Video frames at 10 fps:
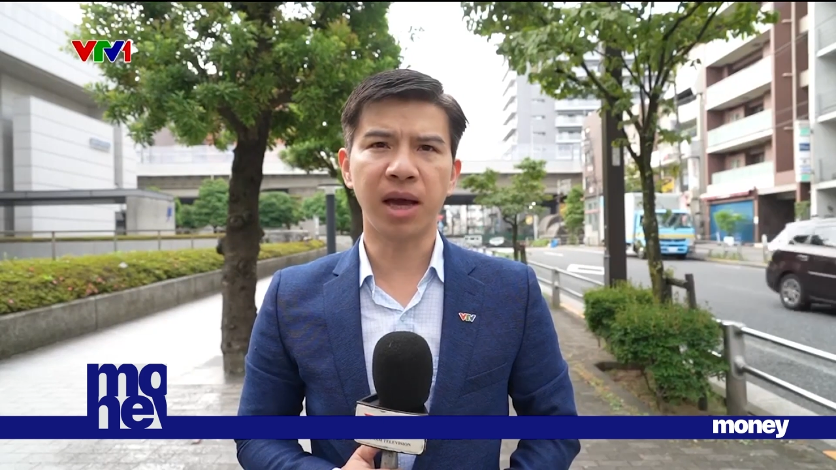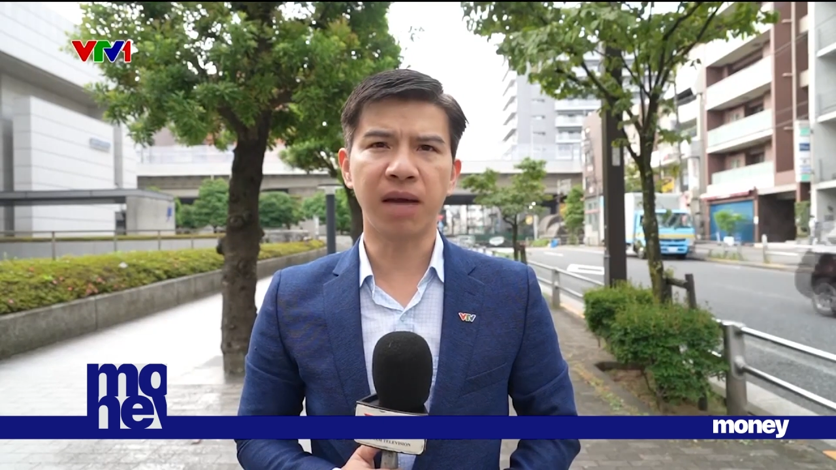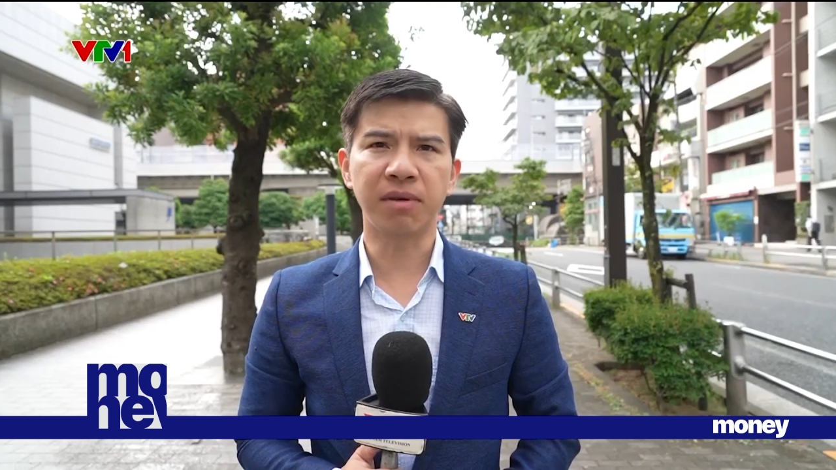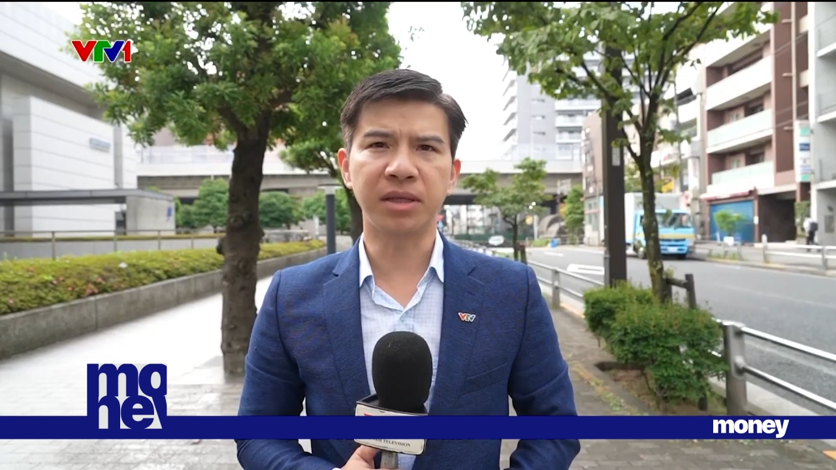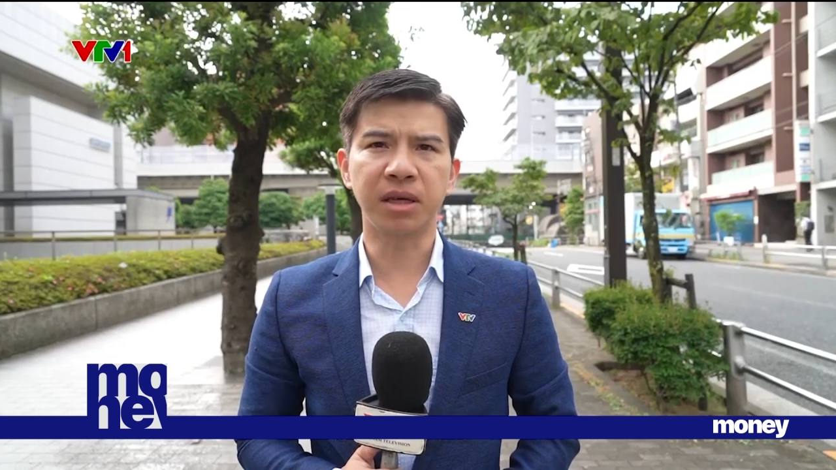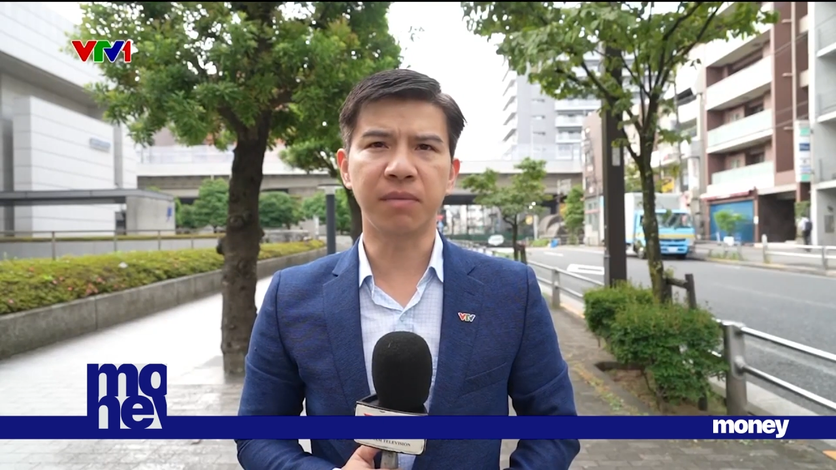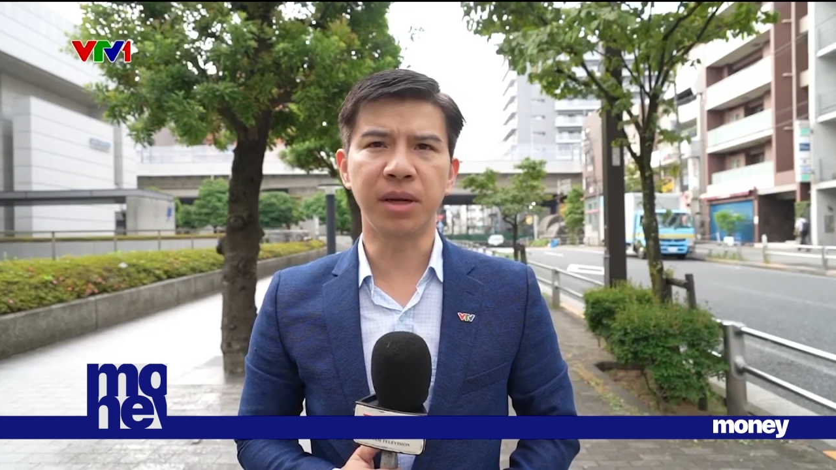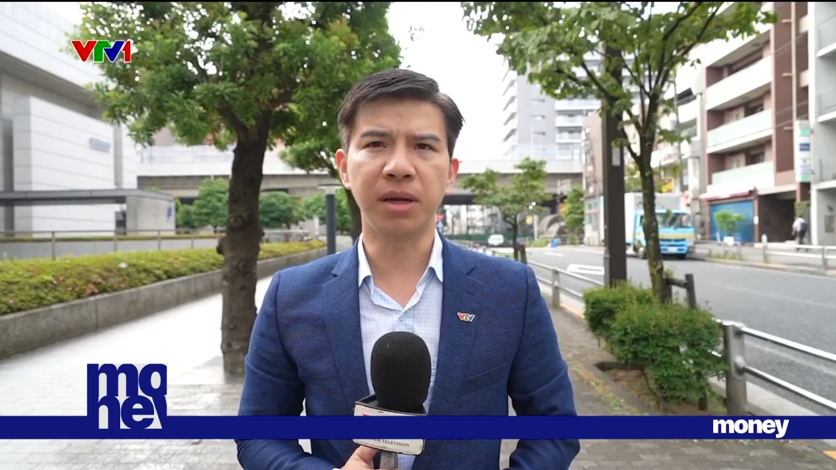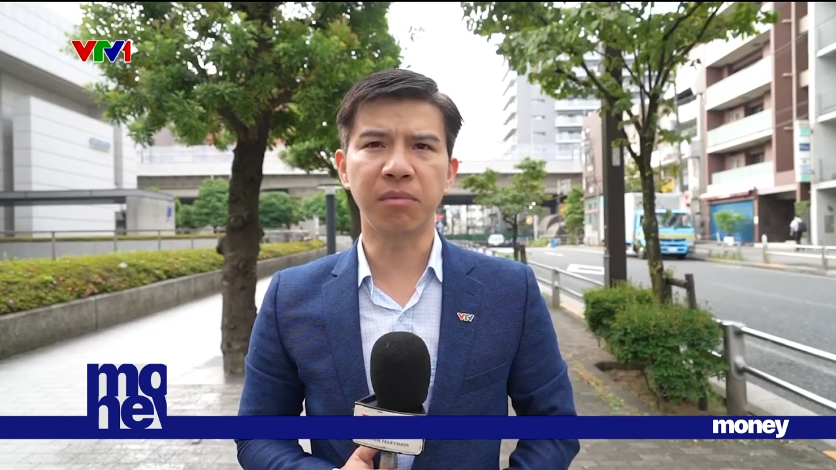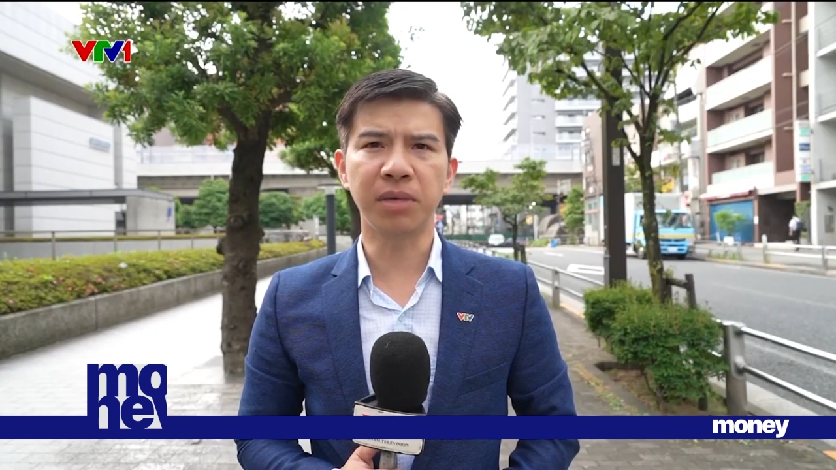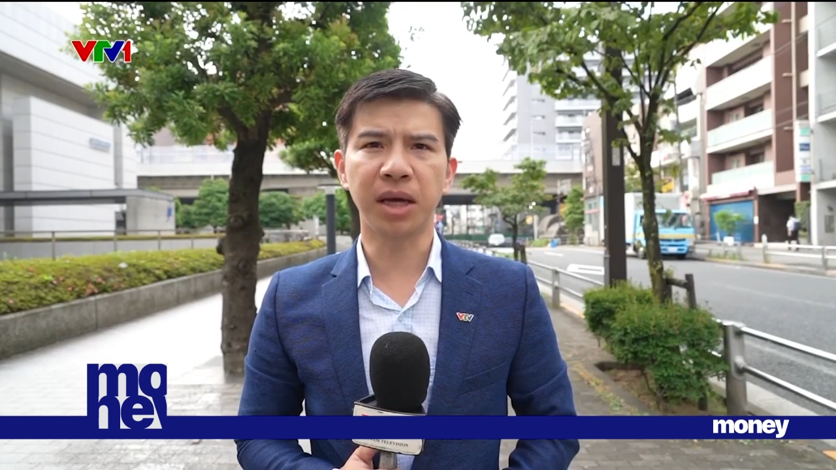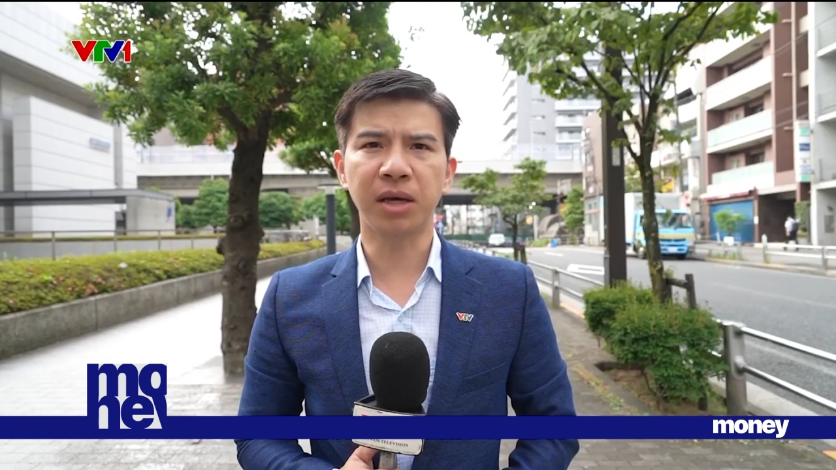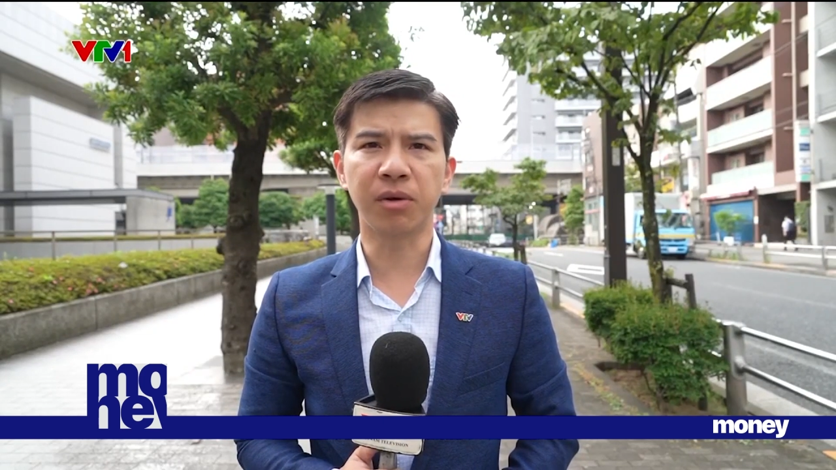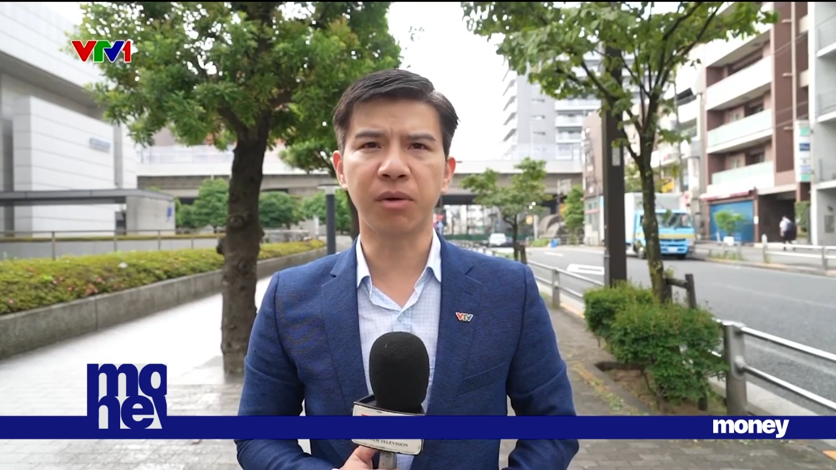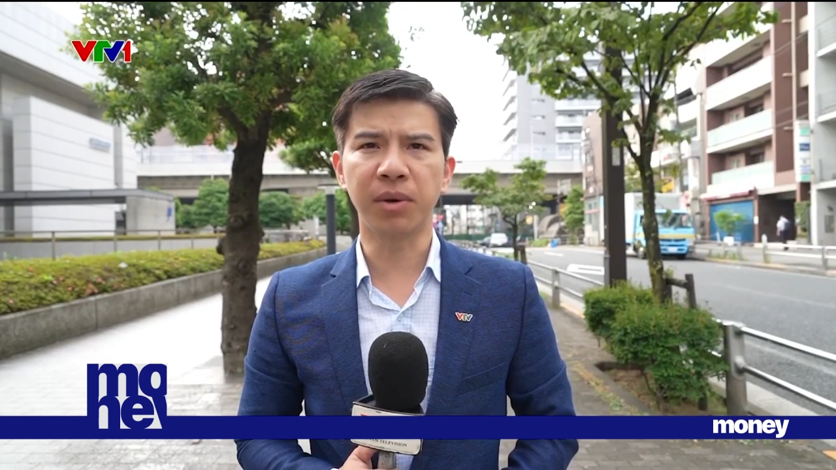lo ngại về sự biến
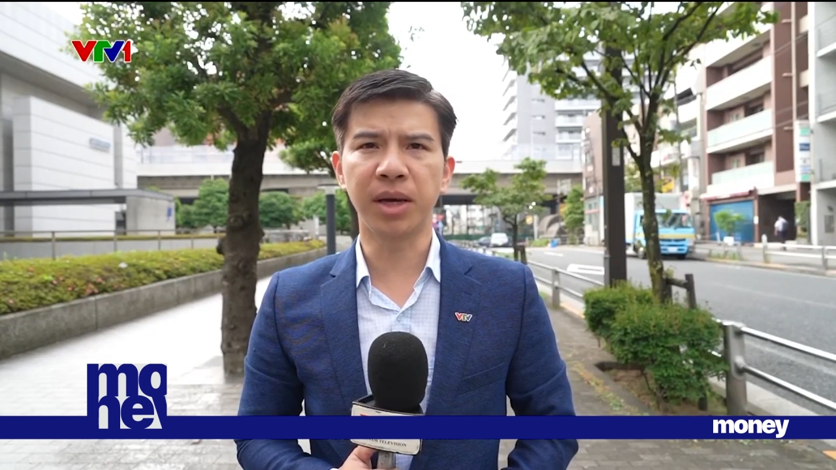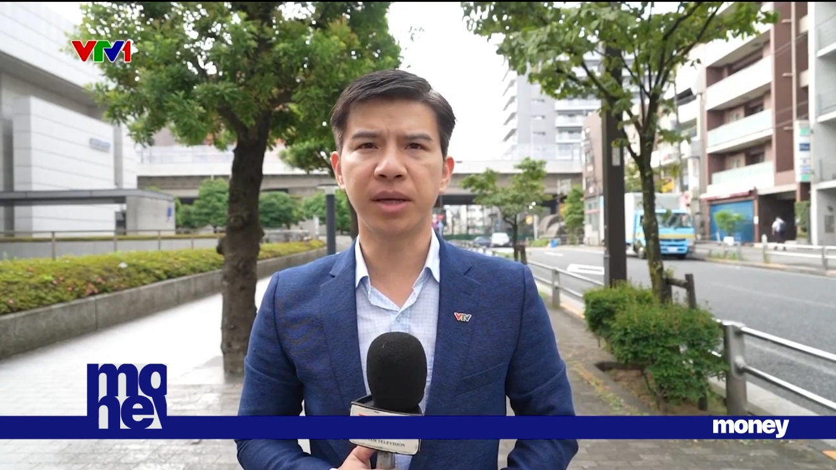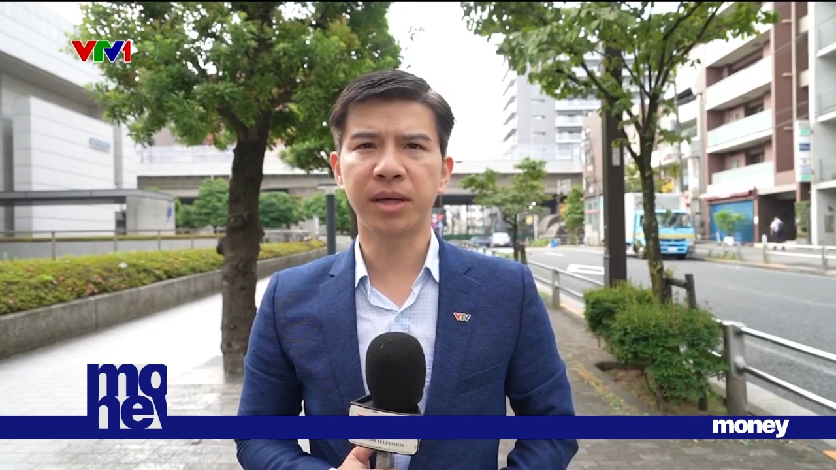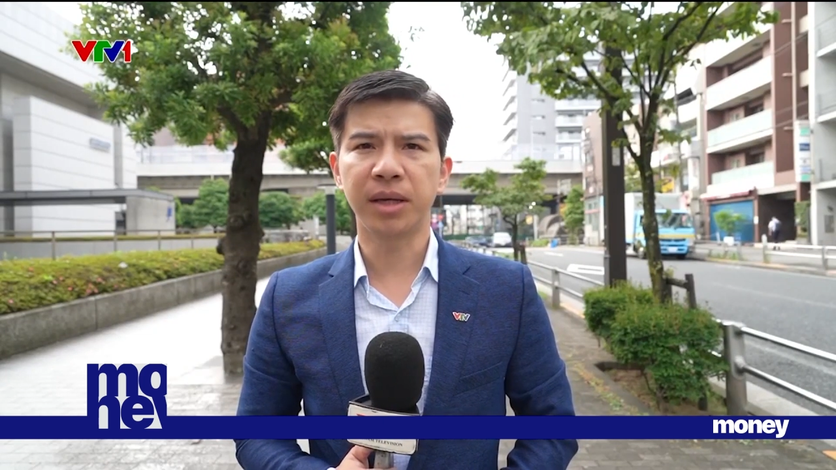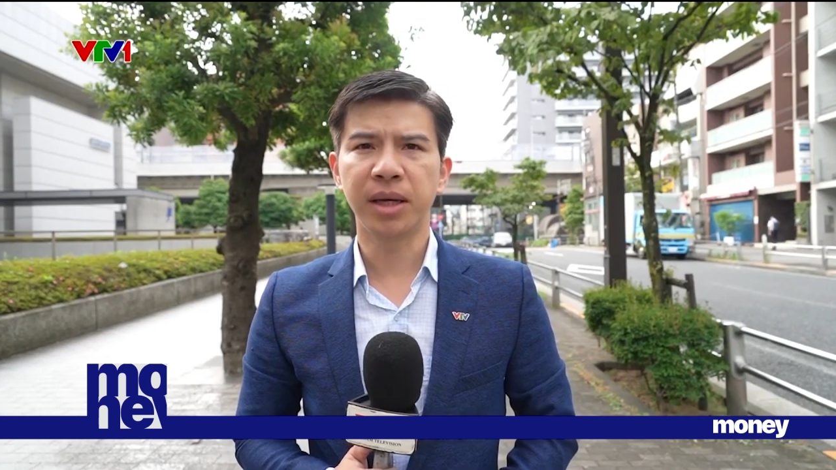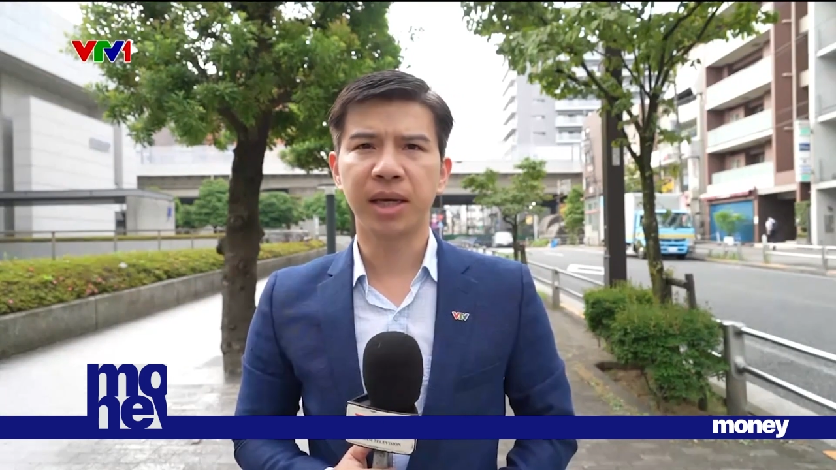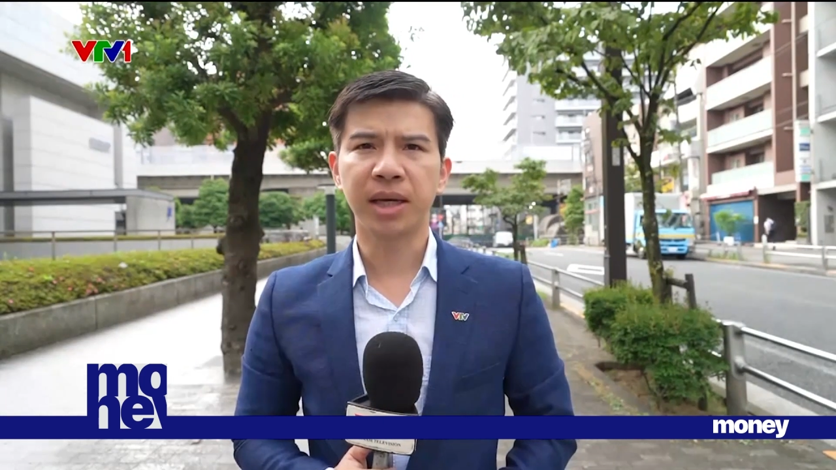động nhanh của đồng yên.